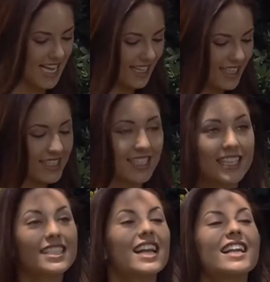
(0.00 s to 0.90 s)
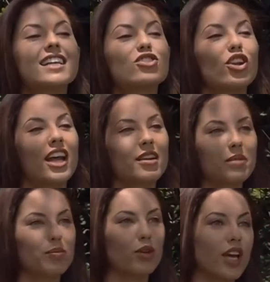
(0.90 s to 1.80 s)
Decidí salir a
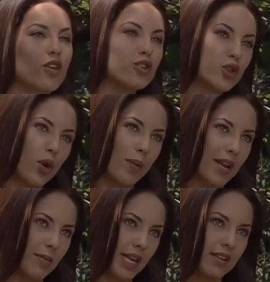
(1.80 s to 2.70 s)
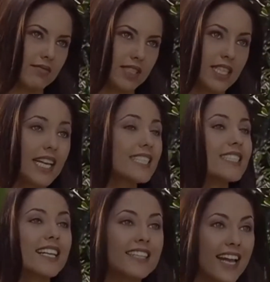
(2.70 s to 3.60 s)
solearme porque conozco a Maribel y sé que si se
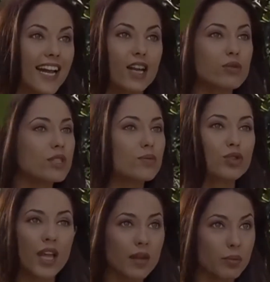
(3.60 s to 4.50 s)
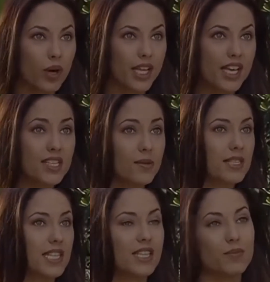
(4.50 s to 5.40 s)
entera que no hicimos nada por ella, se va a
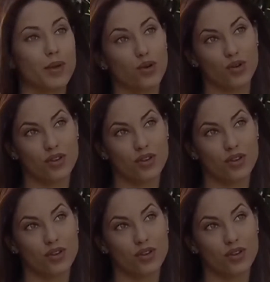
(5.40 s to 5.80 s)
sentir peor.